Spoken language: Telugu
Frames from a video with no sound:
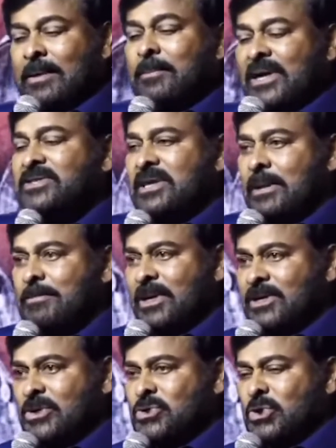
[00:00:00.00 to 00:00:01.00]
ఇమేజ్
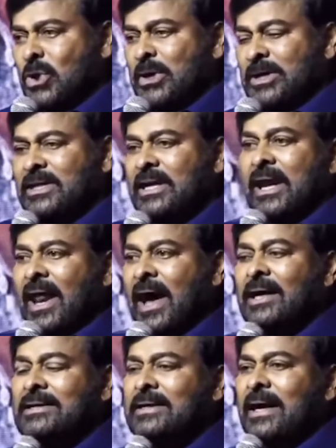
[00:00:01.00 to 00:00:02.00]
సంపాదించుకున్నాం ఇది
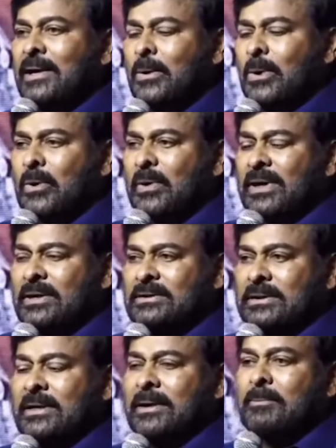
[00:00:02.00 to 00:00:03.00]
నాది అనుకోవడం అంత